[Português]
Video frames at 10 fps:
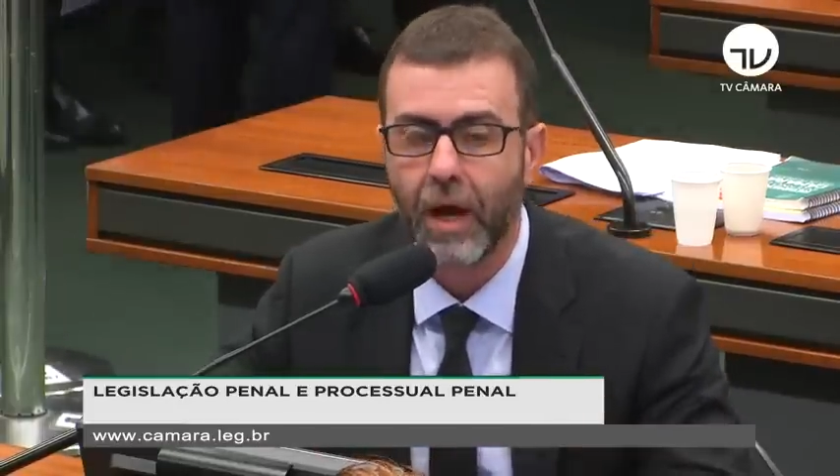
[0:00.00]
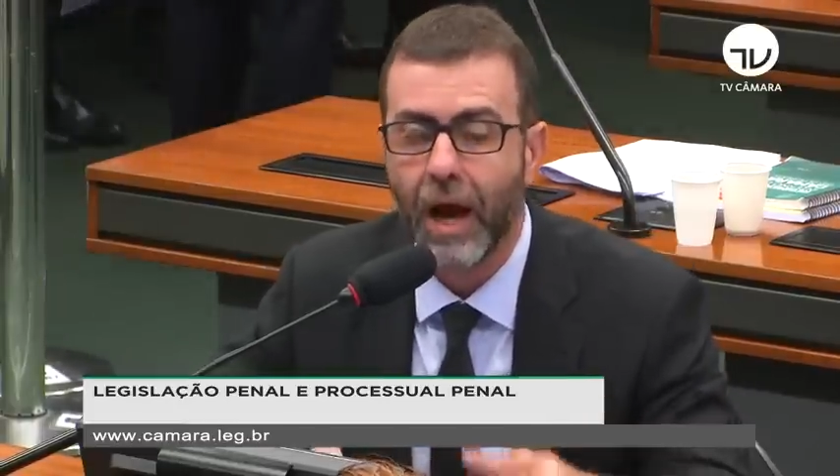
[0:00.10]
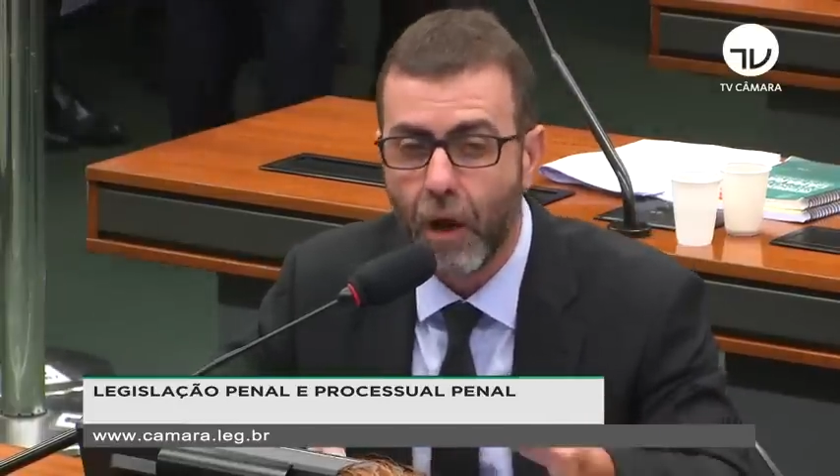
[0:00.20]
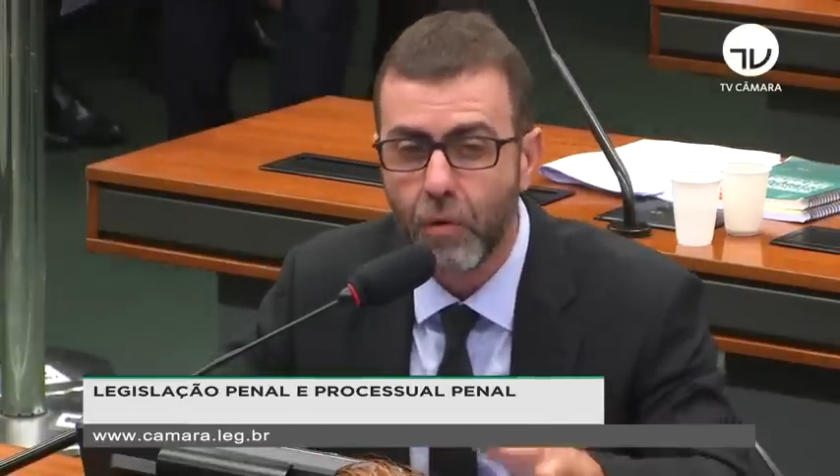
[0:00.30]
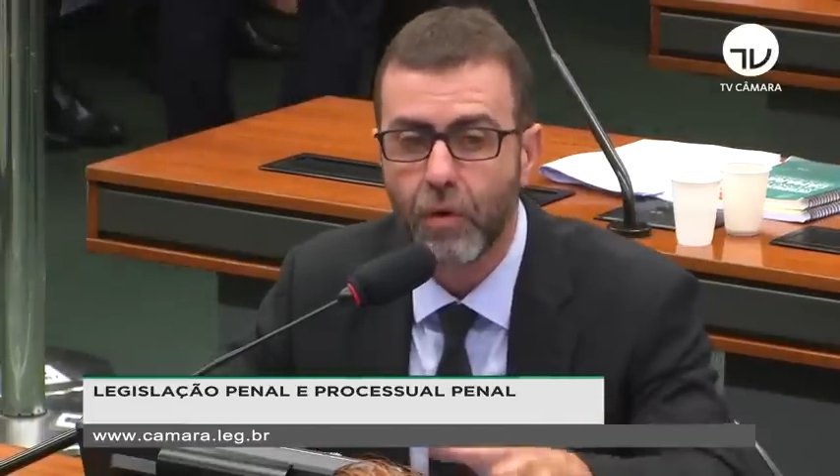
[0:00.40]

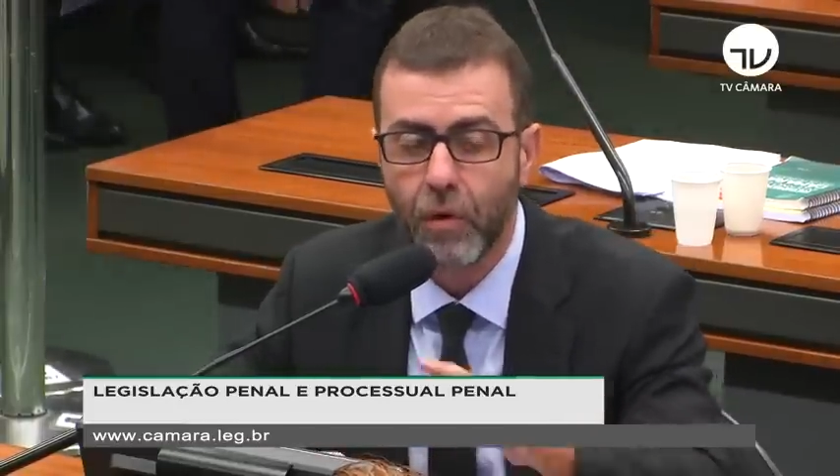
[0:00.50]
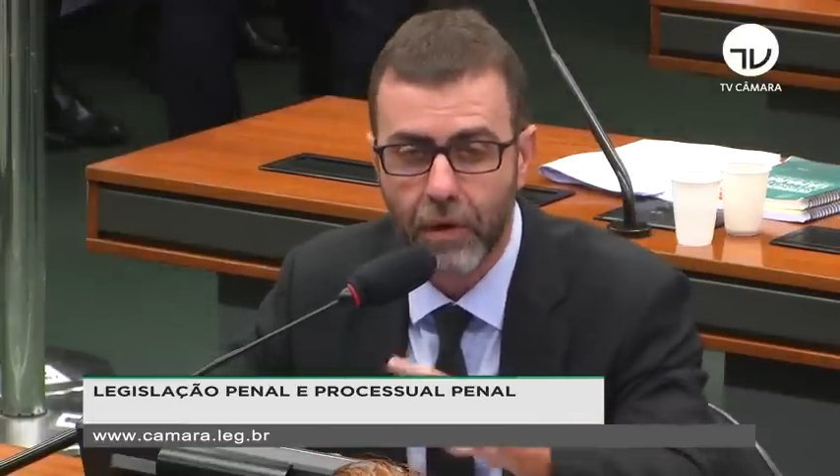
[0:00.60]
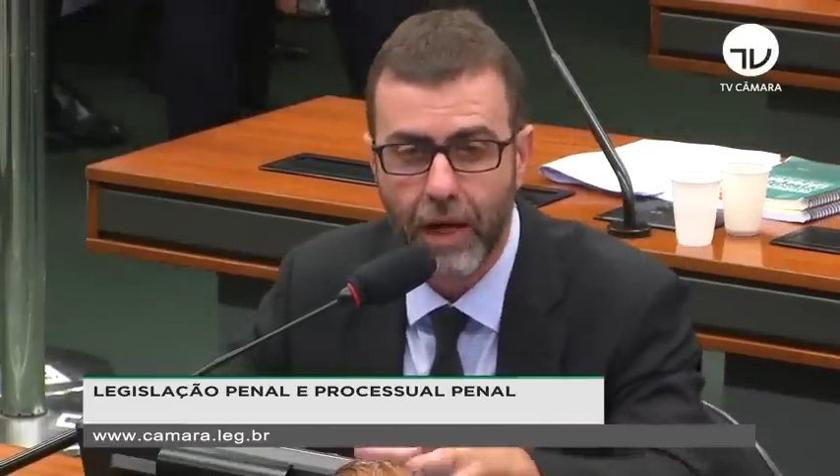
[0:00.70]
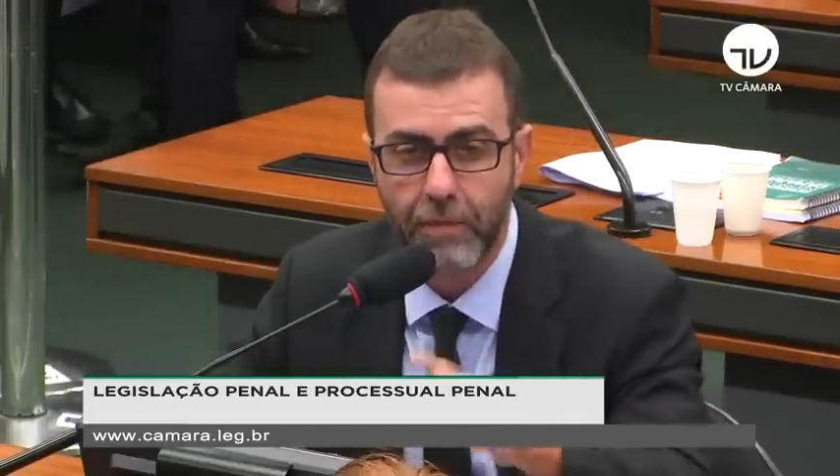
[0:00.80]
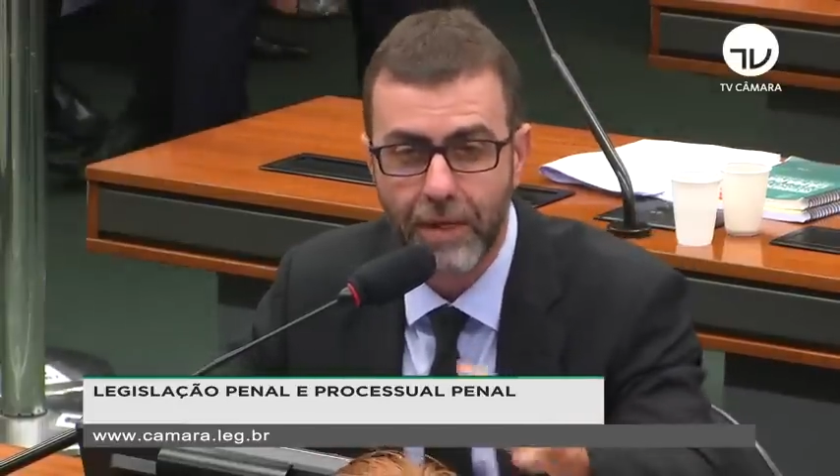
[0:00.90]
ao
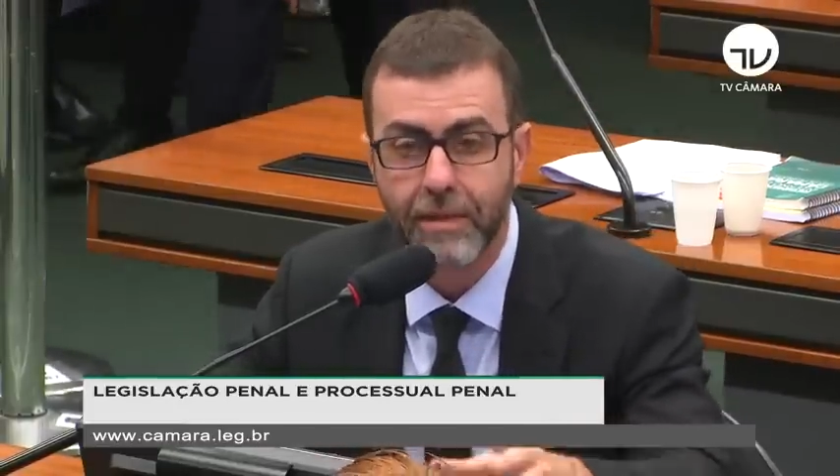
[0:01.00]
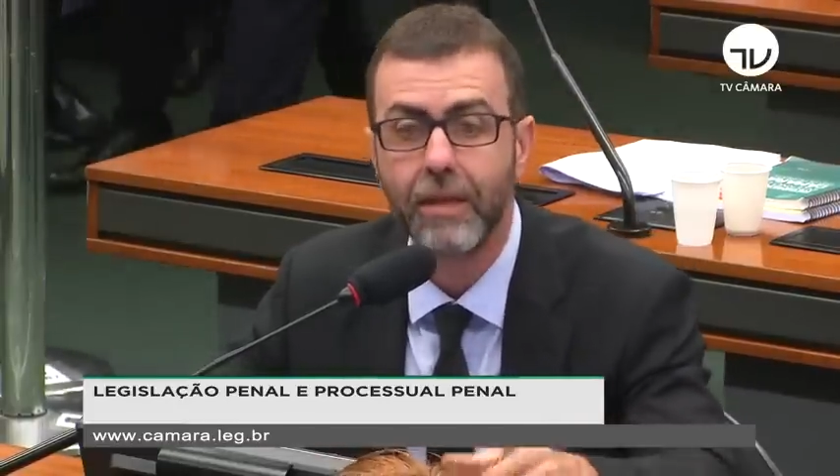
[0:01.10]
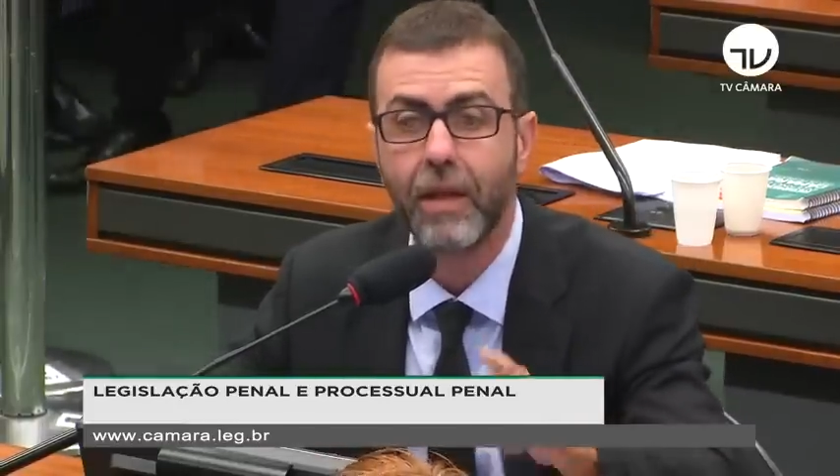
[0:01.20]
colocar ministro,